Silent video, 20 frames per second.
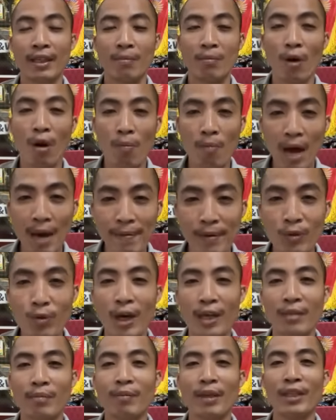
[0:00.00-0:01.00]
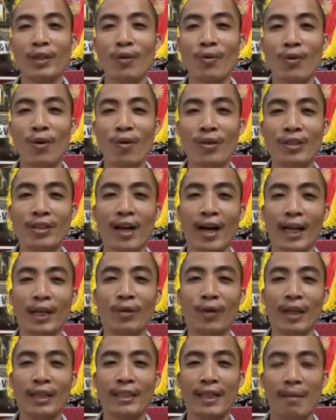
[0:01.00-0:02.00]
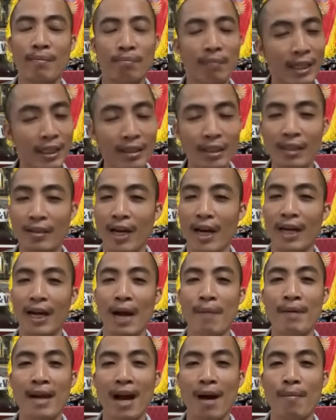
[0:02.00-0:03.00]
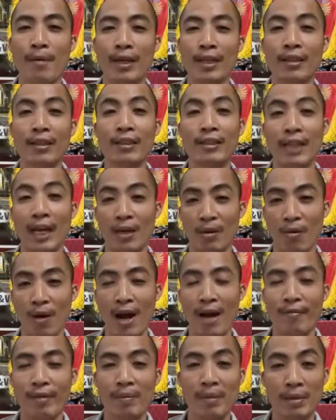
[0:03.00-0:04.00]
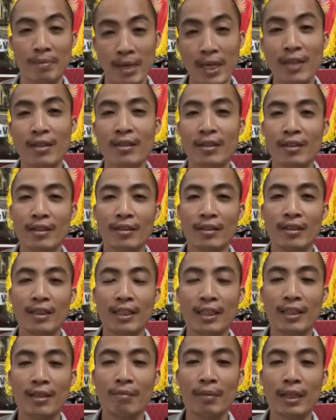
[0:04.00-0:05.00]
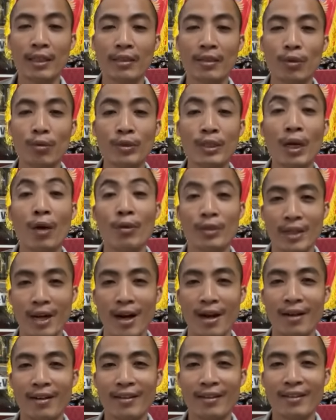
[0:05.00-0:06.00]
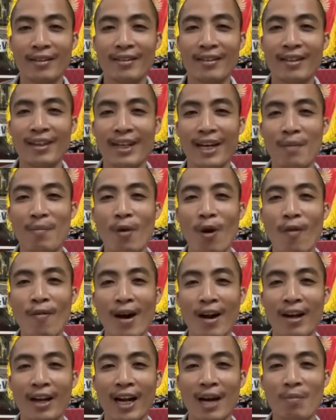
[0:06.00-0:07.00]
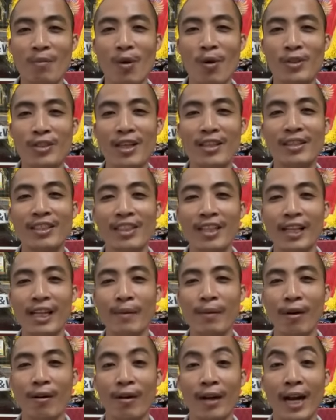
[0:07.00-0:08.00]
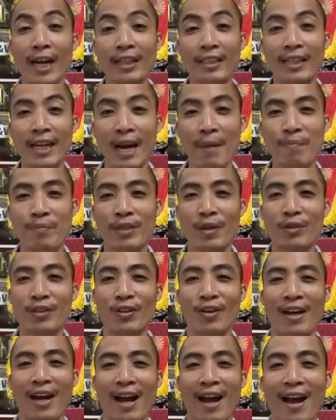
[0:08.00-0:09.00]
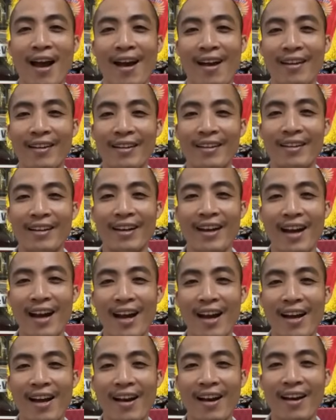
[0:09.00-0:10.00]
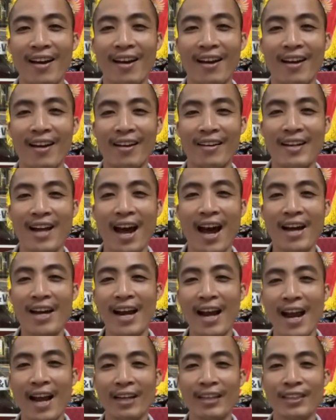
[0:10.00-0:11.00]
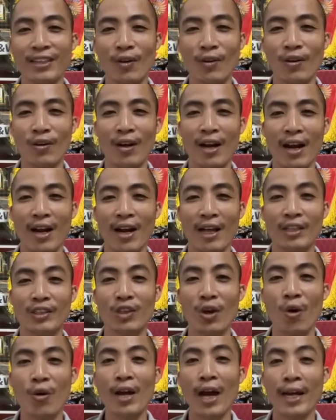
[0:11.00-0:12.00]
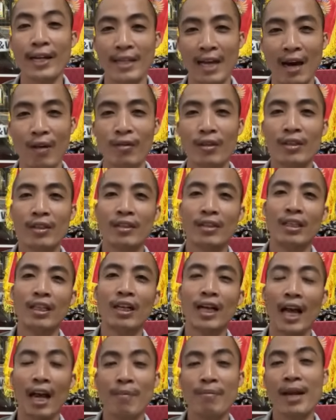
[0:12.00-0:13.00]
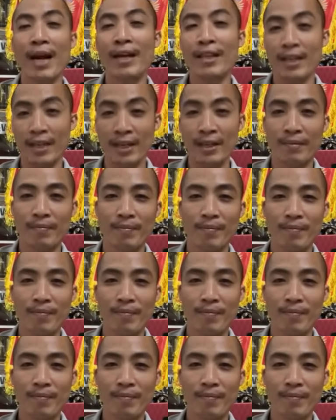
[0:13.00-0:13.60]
bộ ba phẫu thuật mình cũng hỗ trợ cách nuôi cách chăm bất cứ hãng cám nào mình đã từng trải qua và mình biết thì mình cũng sẽ hỗ trợ đây, các bố vào là các bố sân si bắt đầu cắt ghép xong rồi là là đá đèn xong rồi là lại xô đẩy nhau như ngày hôm nay thế